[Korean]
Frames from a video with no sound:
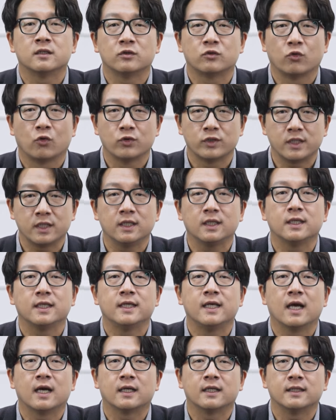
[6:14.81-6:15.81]
부산이라는 도시를
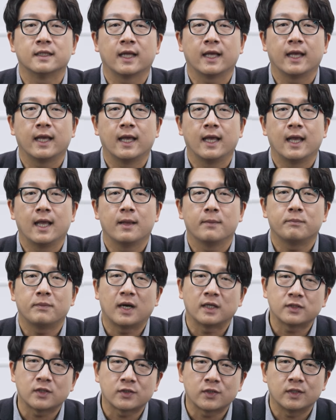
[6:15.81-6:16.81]
이해하는데
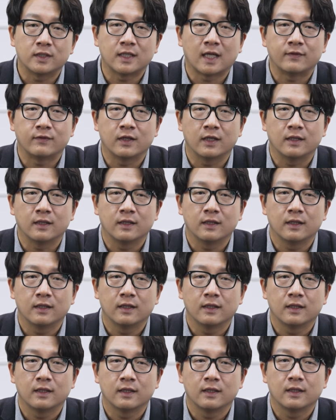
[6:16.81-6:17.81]
빠져서는 안 된
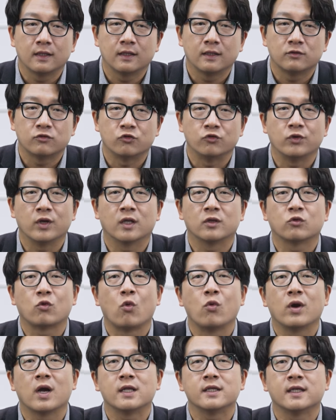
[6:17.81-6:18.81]
중요한
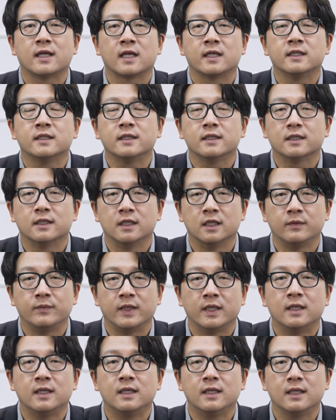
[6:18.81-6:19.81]
공간이라는
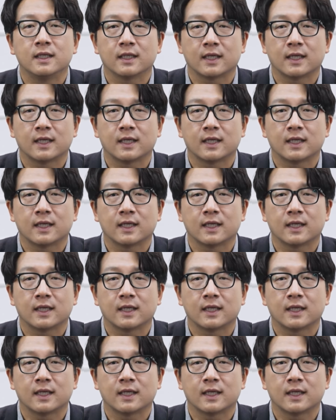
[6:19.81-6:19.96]
의미를